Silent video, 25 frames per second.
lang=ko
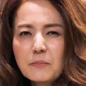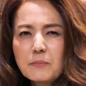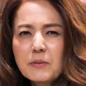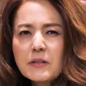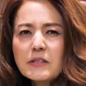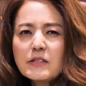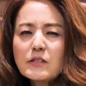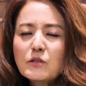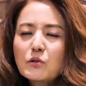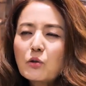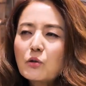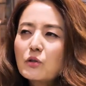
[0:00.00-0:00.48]

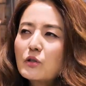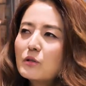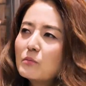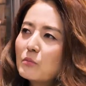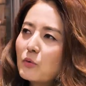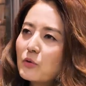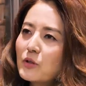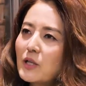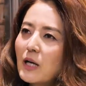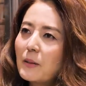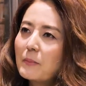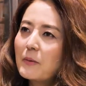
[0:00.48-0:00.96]

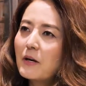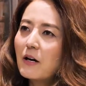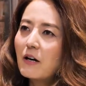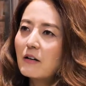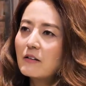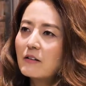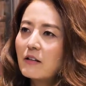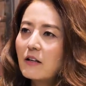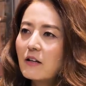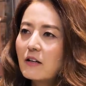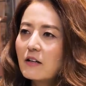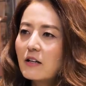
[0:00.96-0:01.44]
피스토는
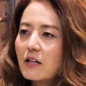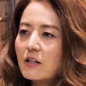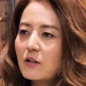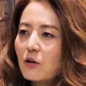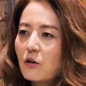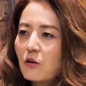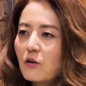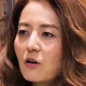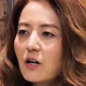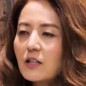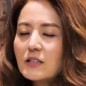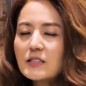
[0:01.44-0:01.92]
뭐냐면
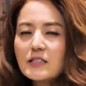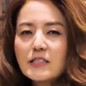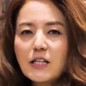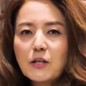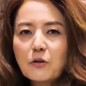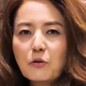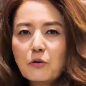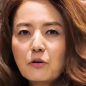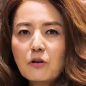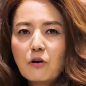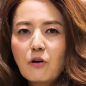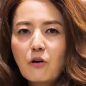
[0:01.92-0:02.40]
여러 가지
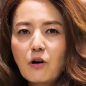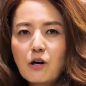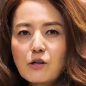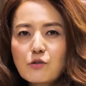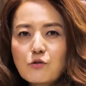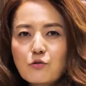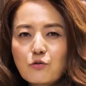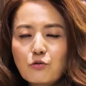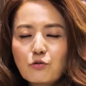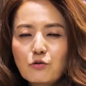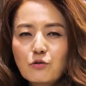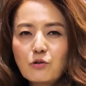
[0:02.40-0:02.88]
재료를
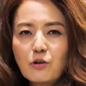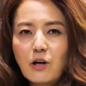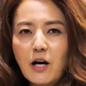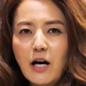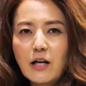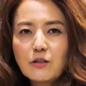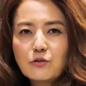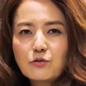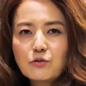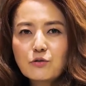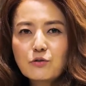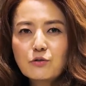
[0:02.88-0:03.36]
넣어가지고
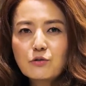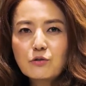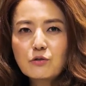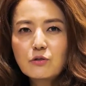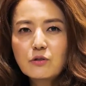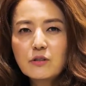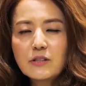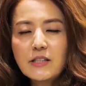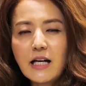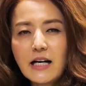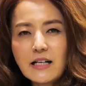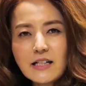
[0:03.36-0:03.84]

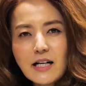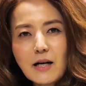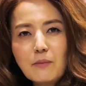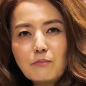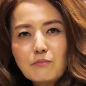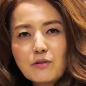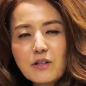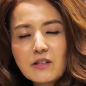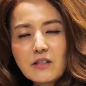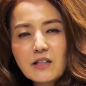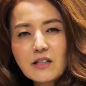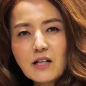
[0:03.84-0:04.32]
아주
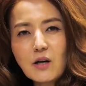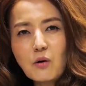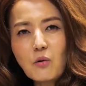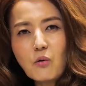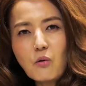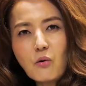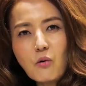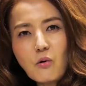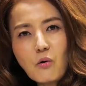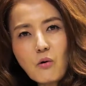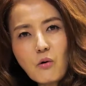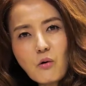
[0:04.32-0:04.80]
약한 불에다가
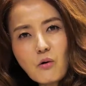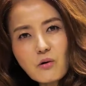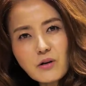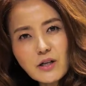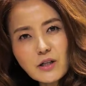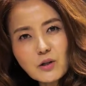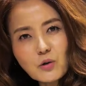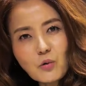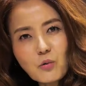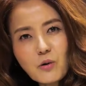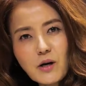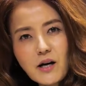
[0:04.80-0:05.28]

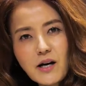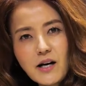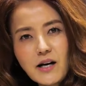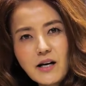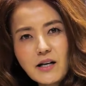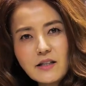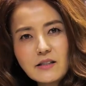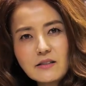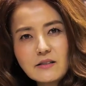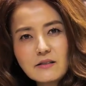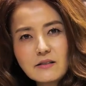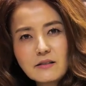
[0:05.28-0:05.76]

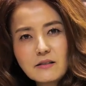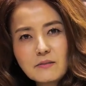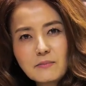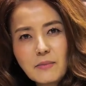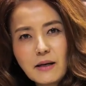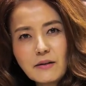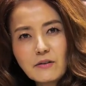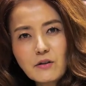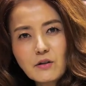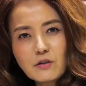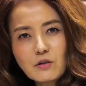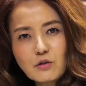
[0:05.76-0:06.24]
오랫동안
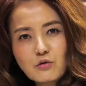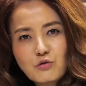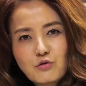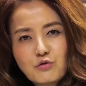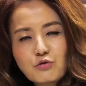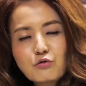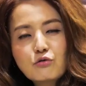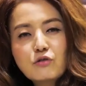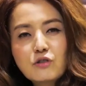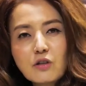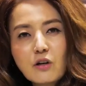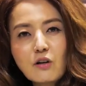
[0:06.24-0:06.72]
만들어서
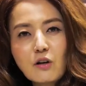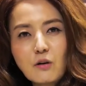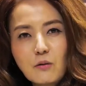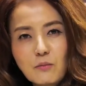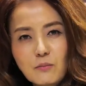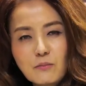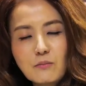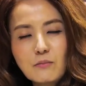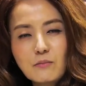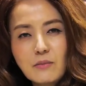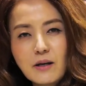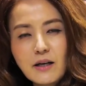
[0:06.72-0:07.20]

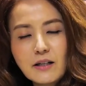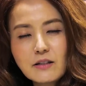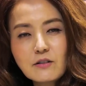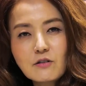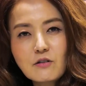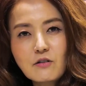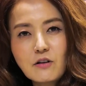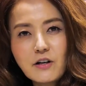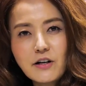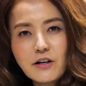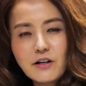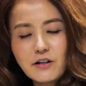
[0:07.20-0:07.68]
죽처럼
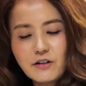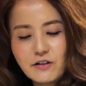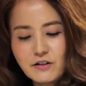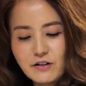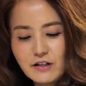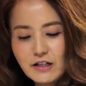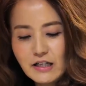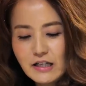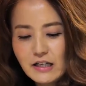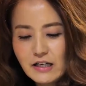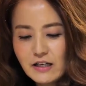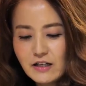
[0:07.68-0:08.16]
하는 거예요.